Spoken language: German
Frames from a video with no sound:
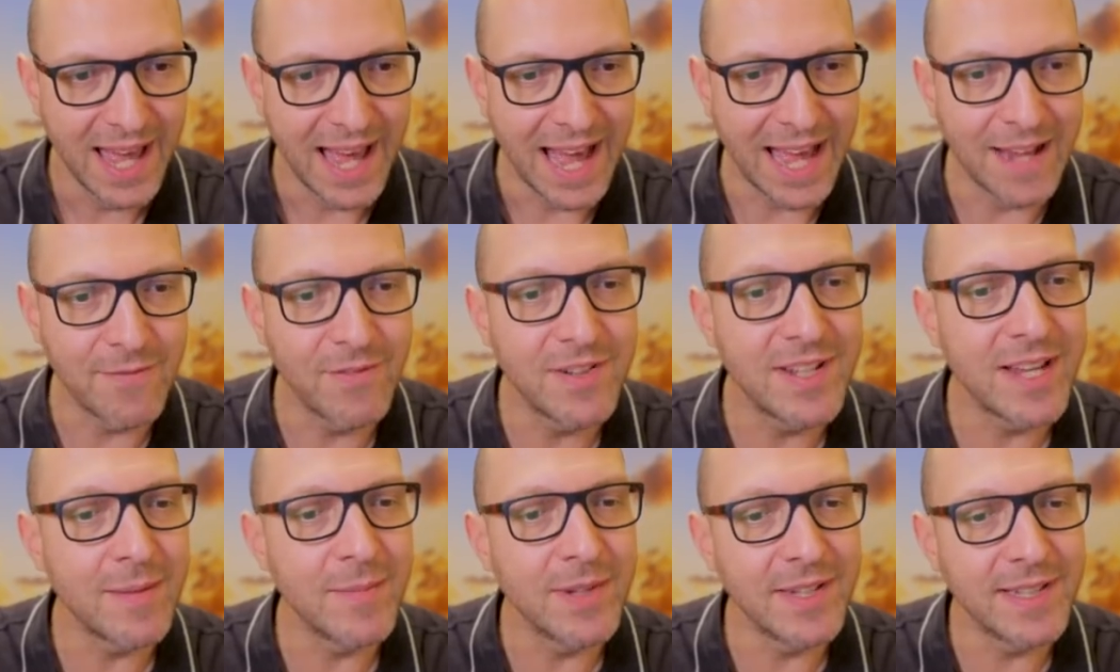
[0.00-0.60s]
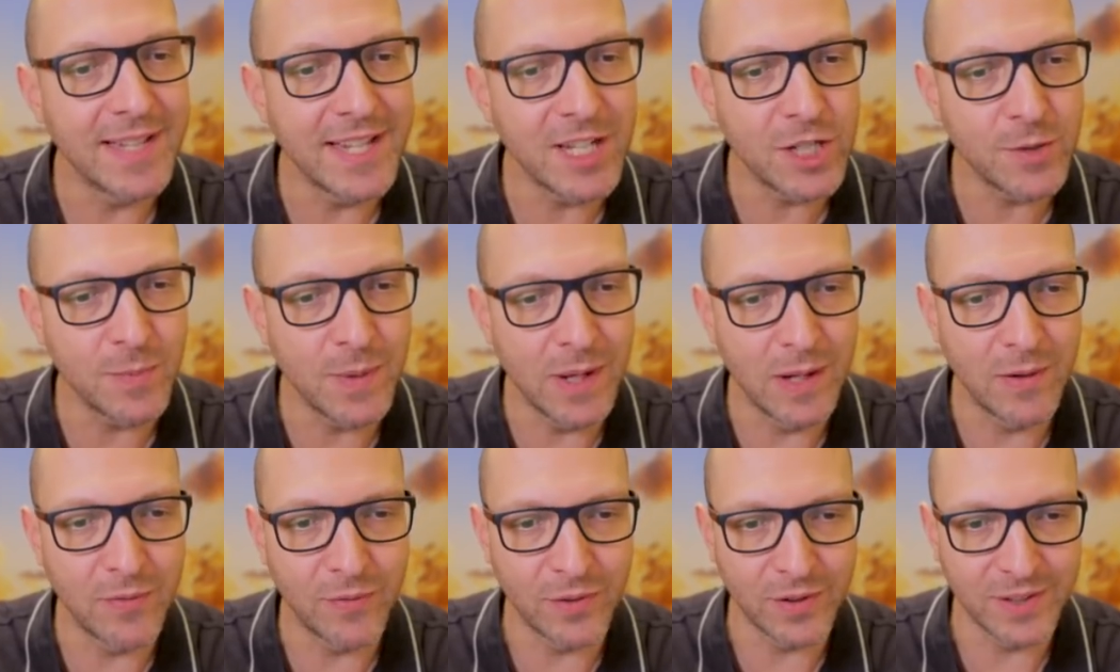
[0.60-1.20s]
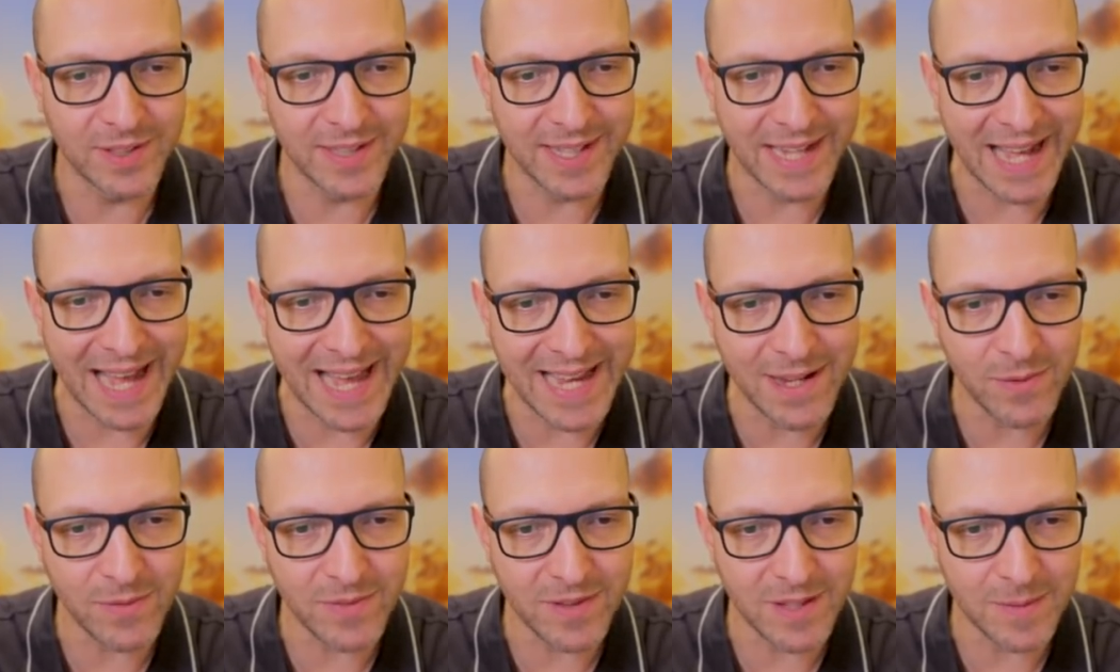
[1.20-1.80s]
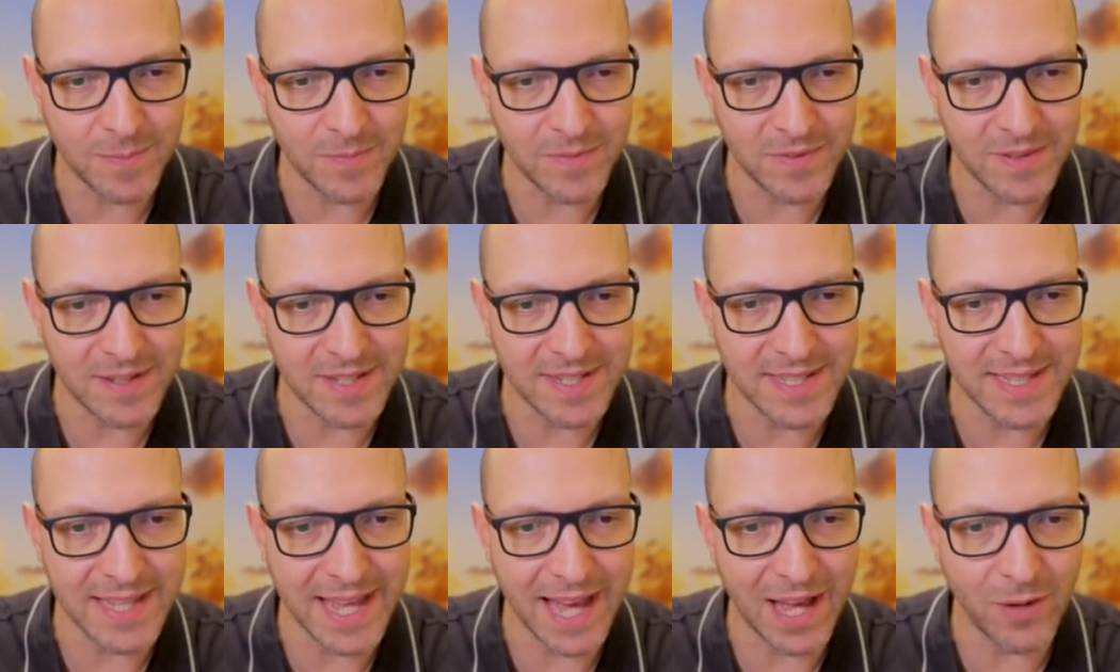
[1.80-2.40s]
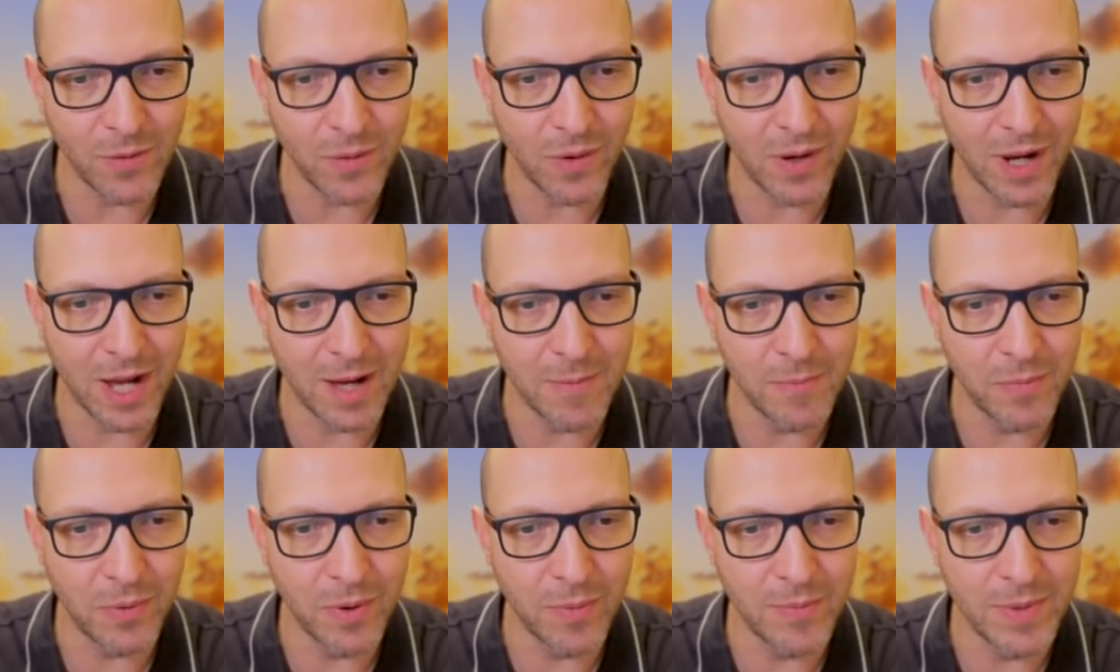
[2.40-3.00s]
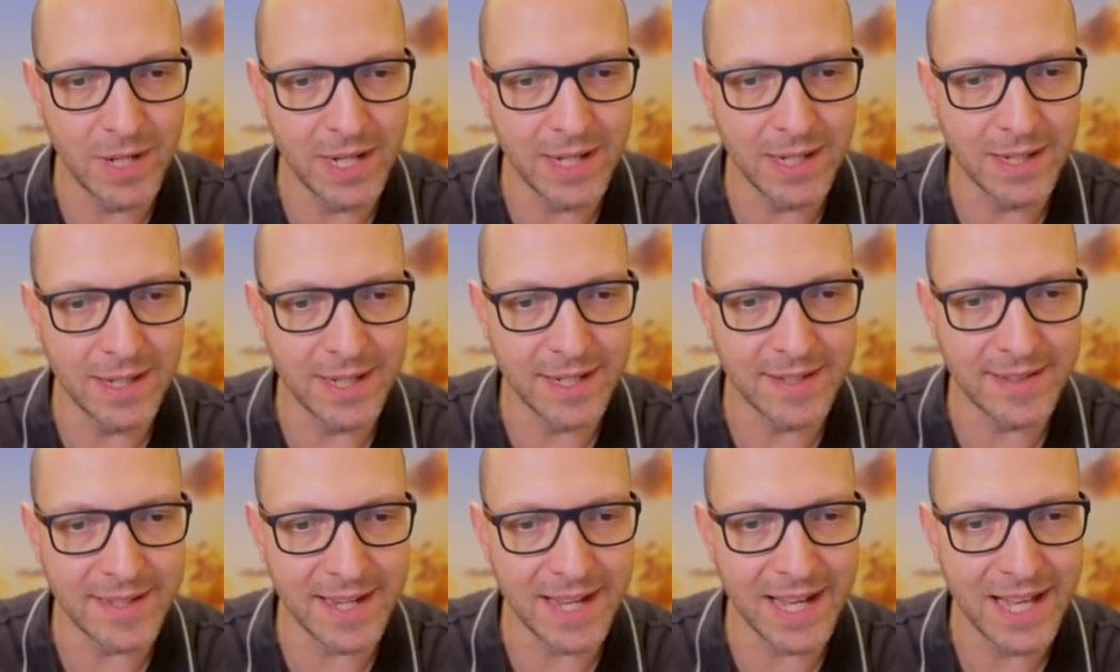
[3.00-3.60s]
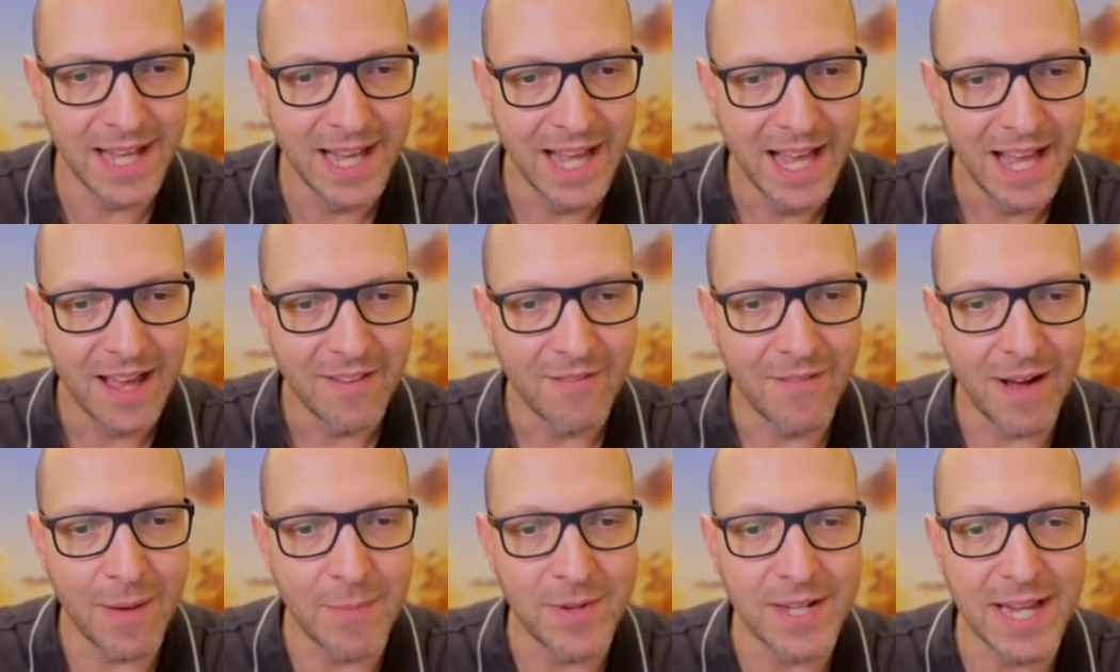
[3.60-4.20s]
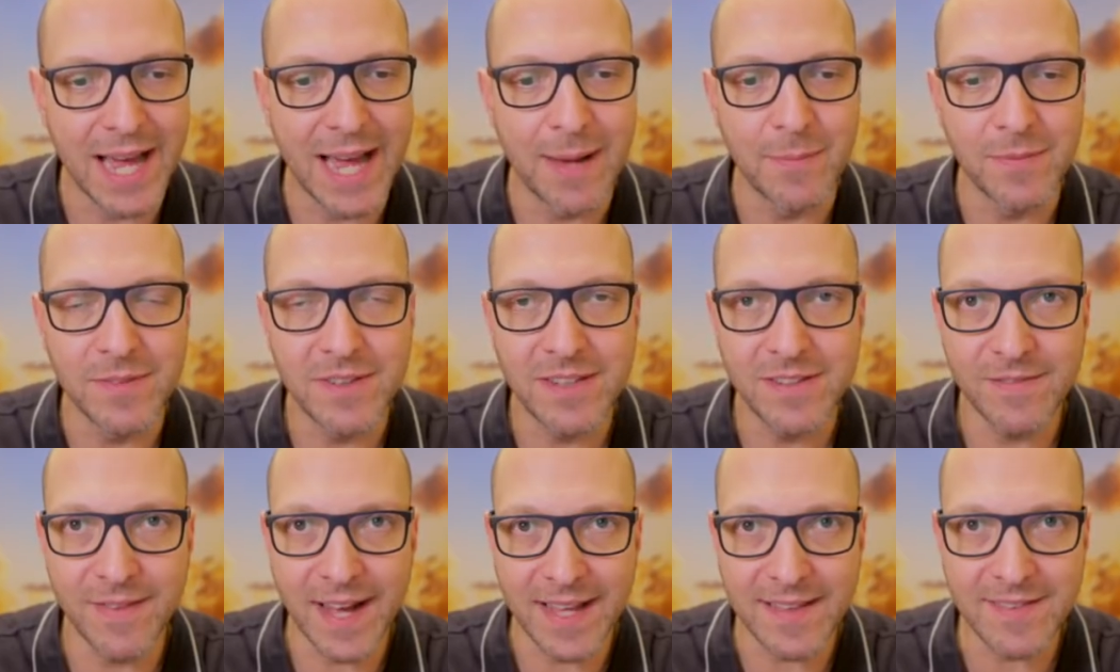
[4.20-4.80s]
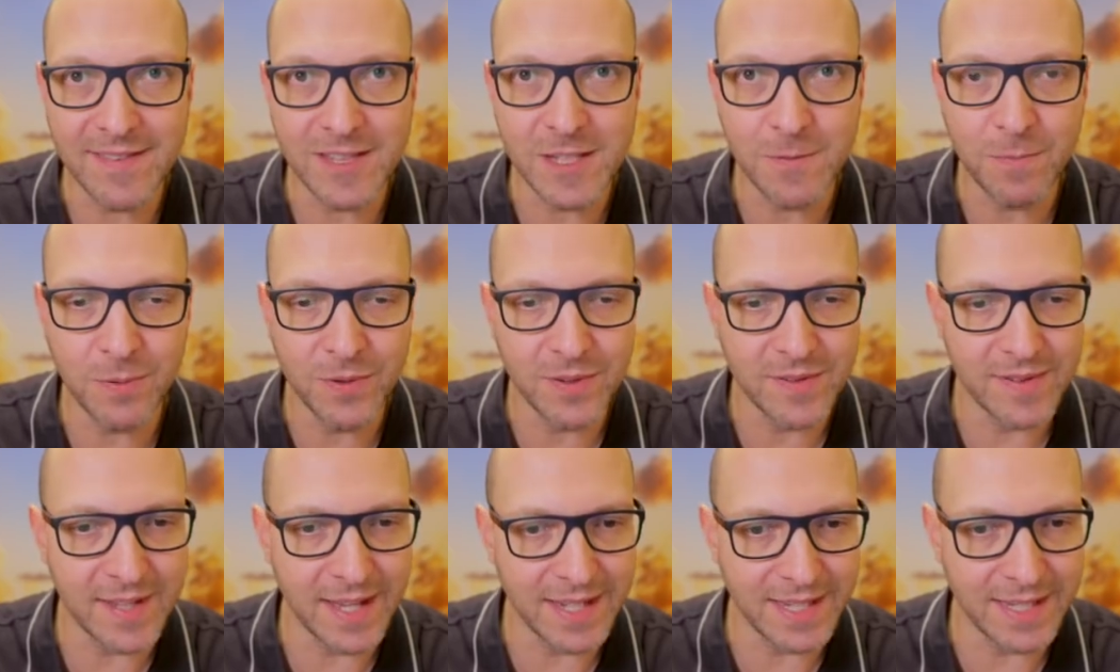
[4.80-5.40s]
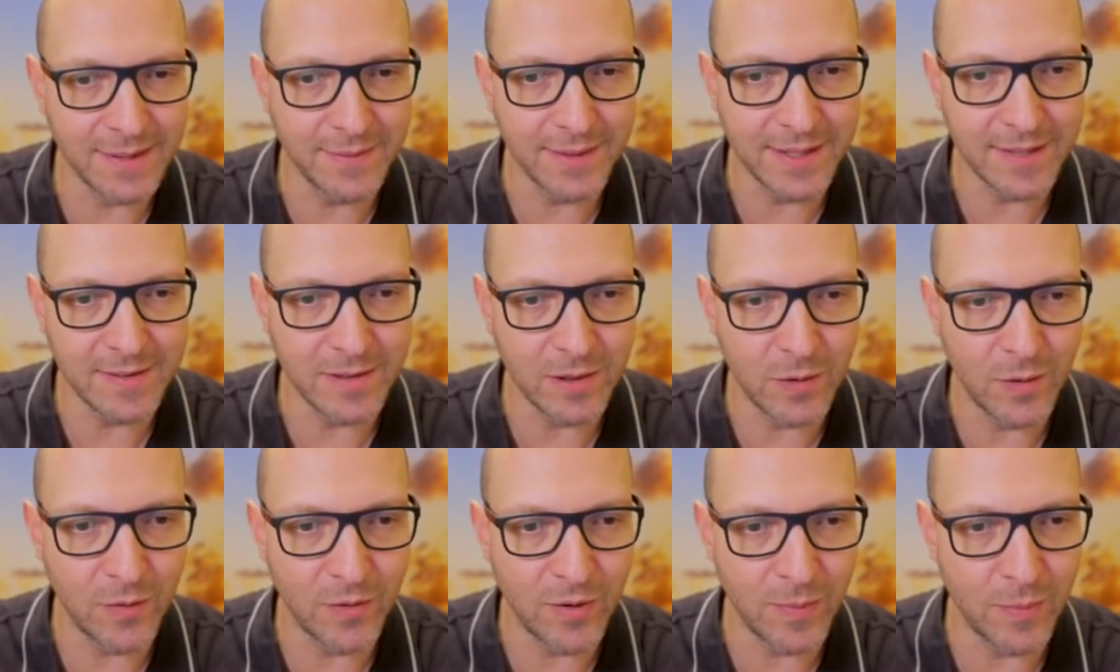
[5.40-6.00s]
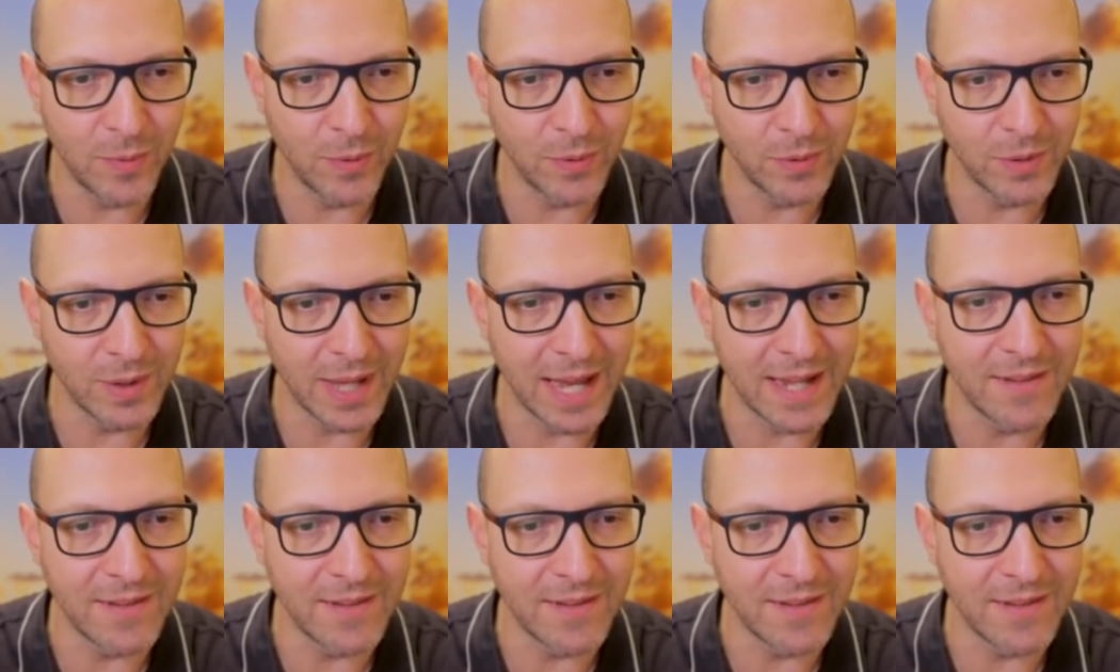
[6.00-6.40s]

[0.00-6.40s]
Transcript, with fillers: Ein Vitamin D-Spiegel von 73 Nanogramm pro Milliliter war mit einem 20-prozentigen Risiko verbunden.